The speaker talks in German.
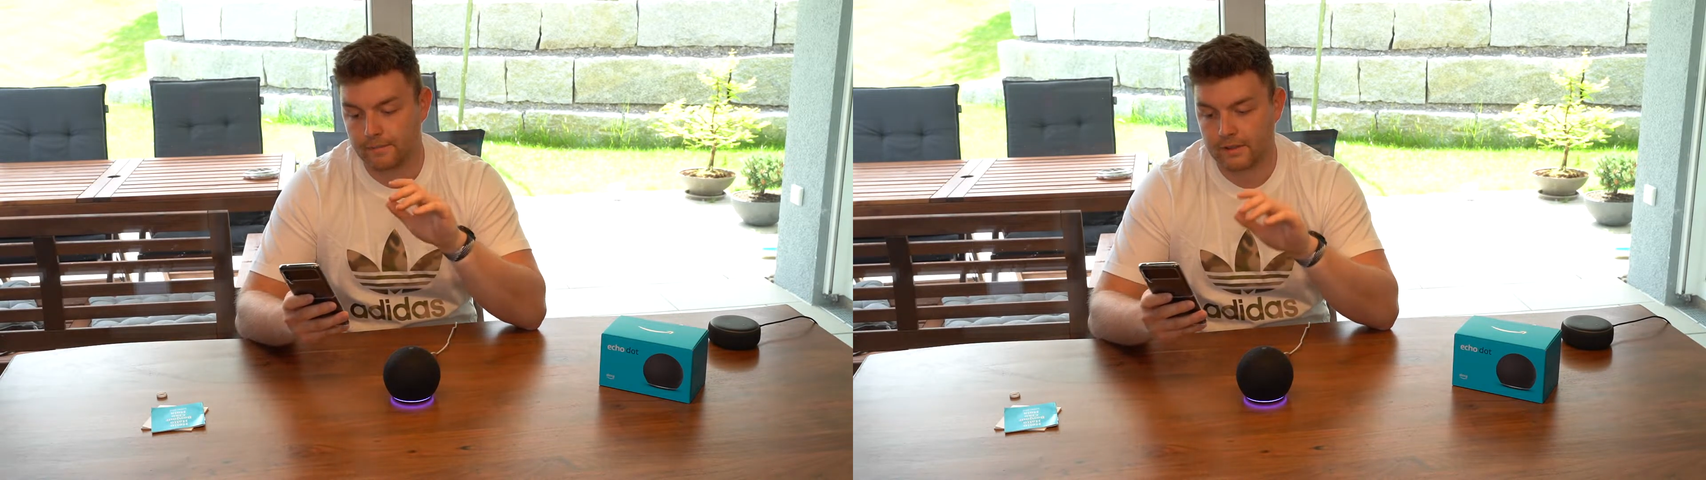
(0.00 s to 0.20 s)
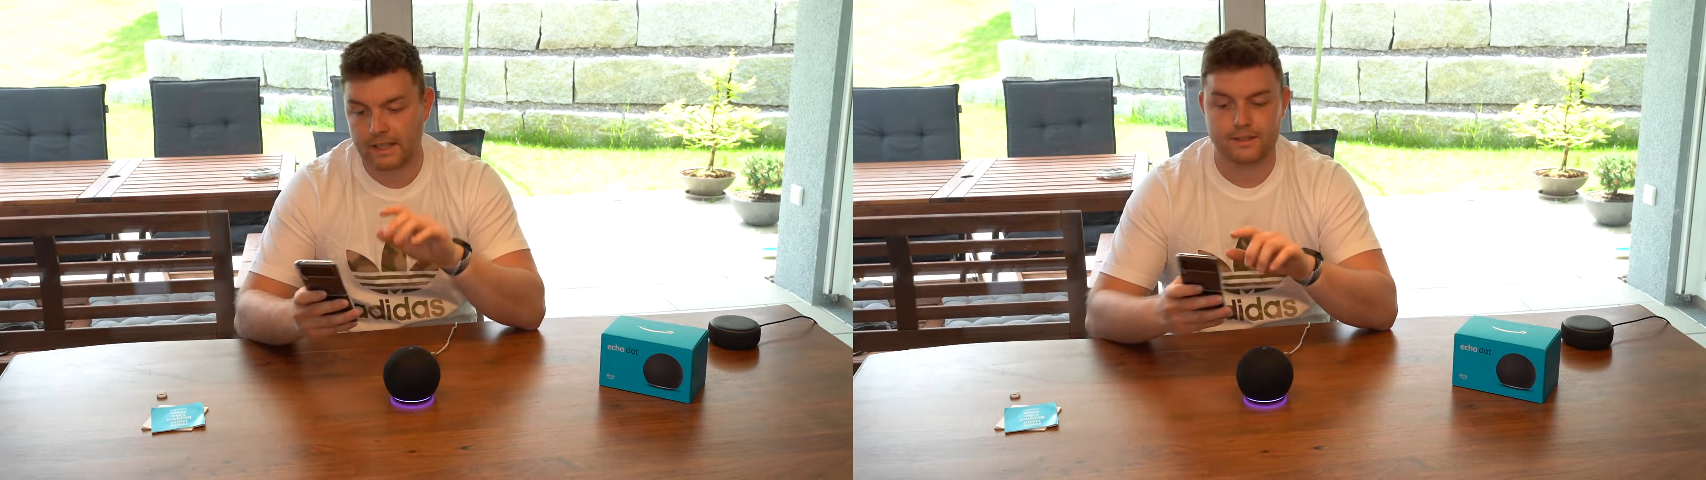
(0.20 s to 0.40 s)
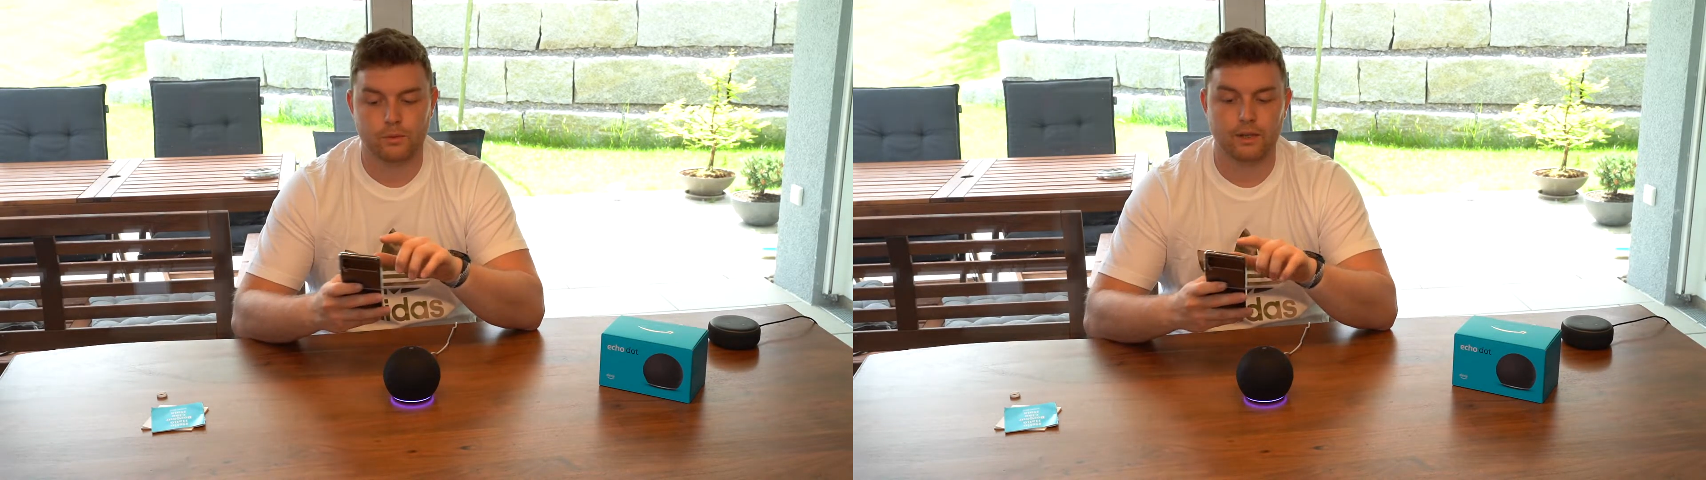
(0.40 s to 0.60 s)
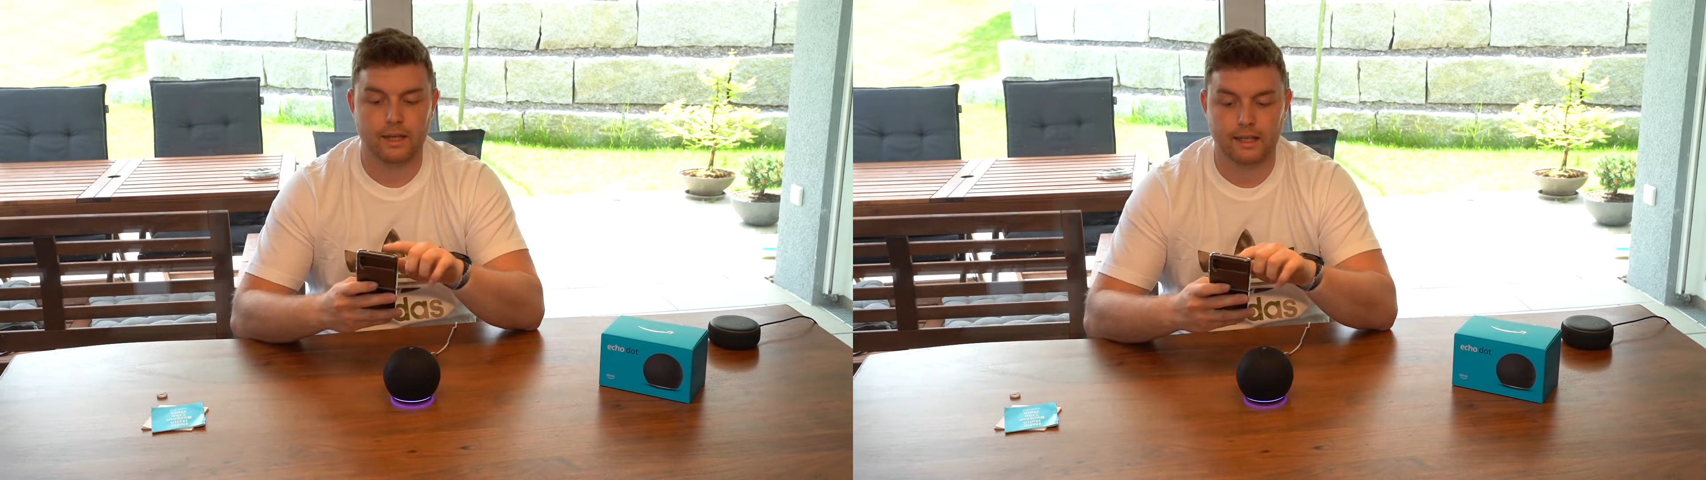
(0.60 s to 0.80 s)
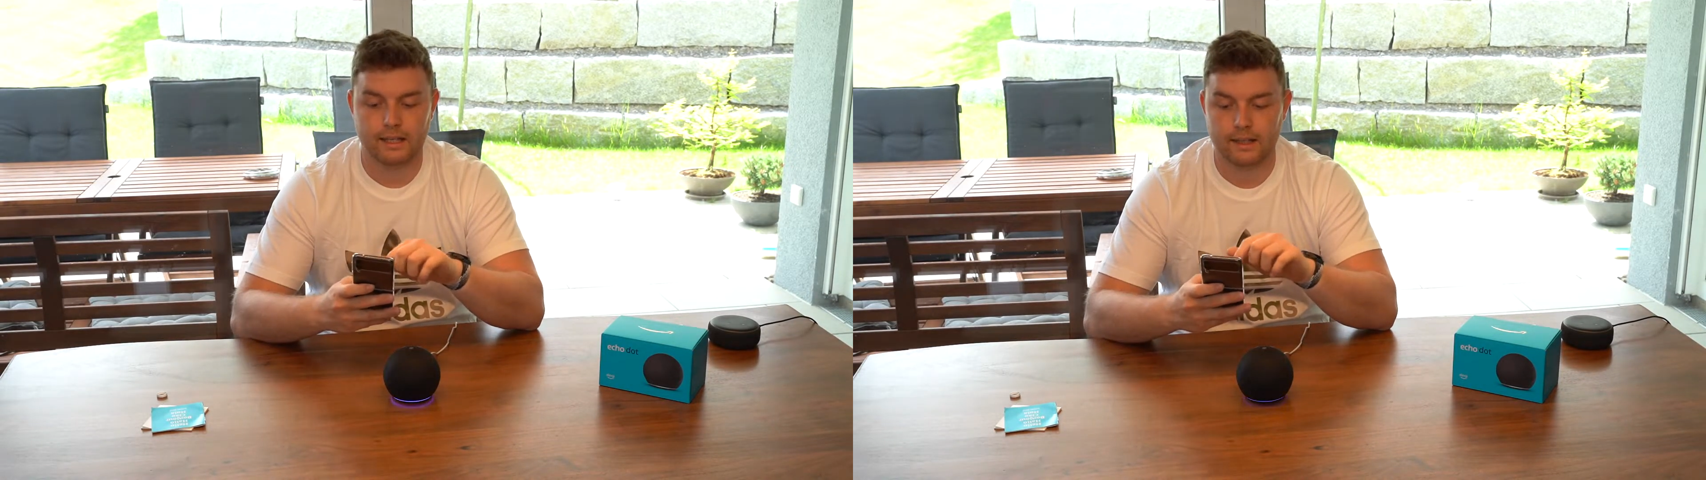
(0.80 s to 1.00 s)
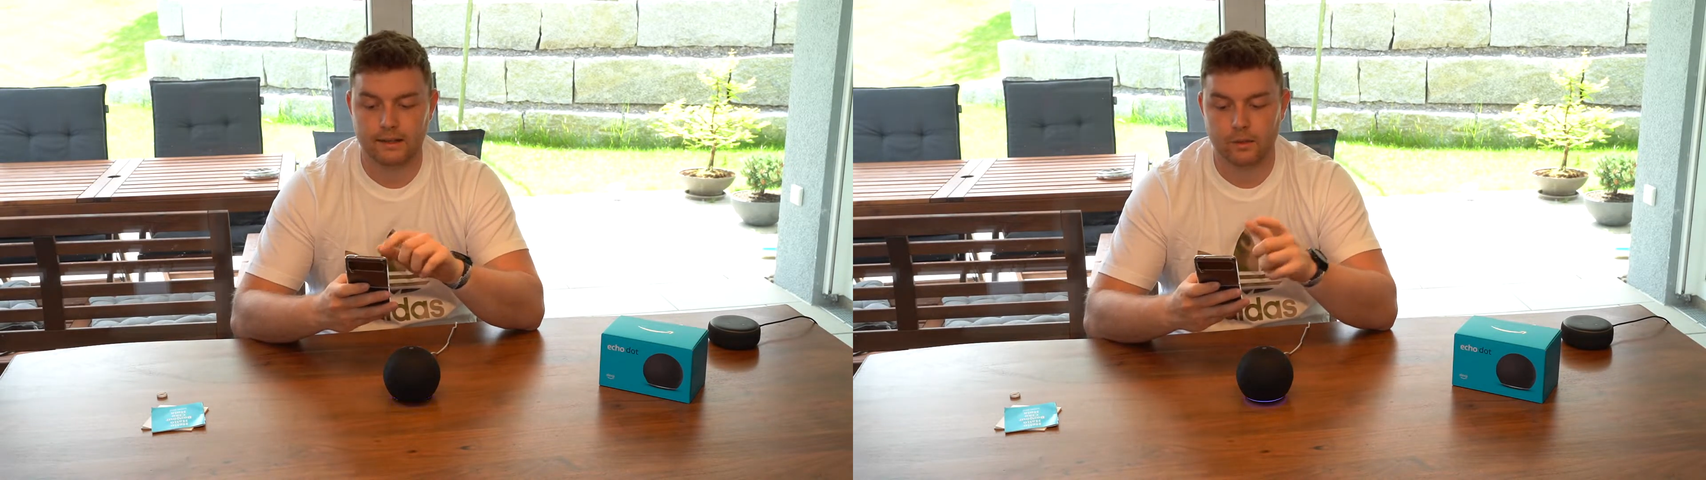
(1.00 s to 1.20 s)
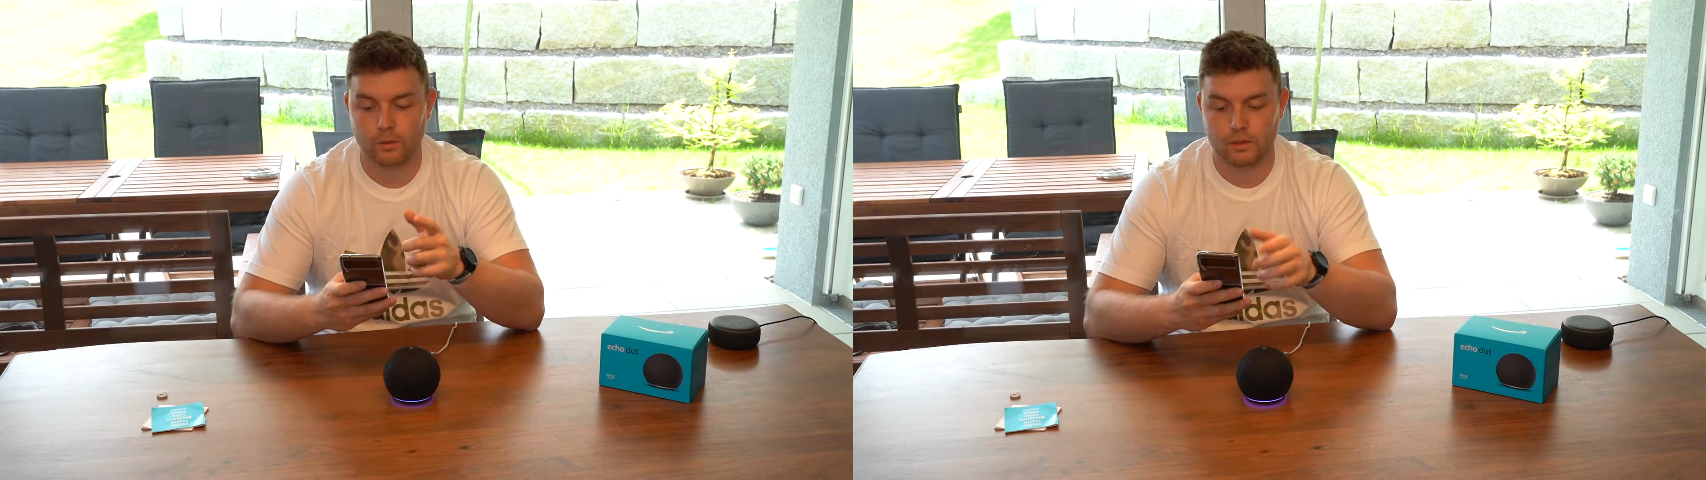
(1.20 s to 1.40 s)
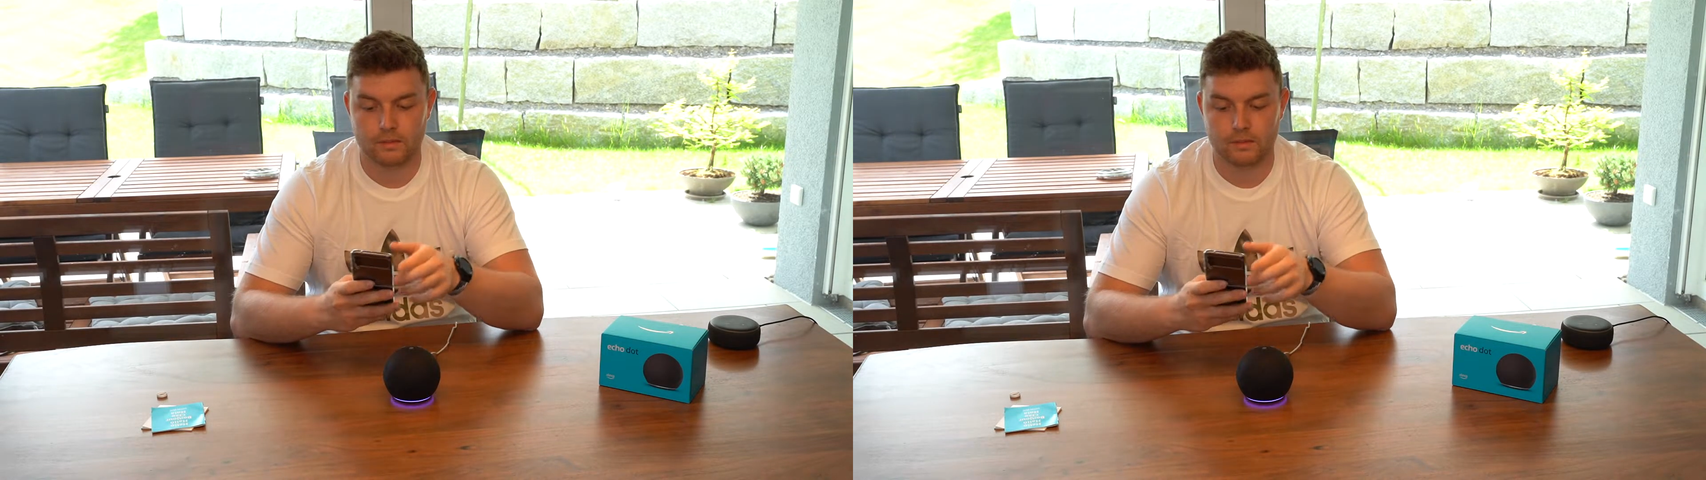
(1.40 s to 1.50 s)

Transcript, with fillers: Ganz ohne Handy oder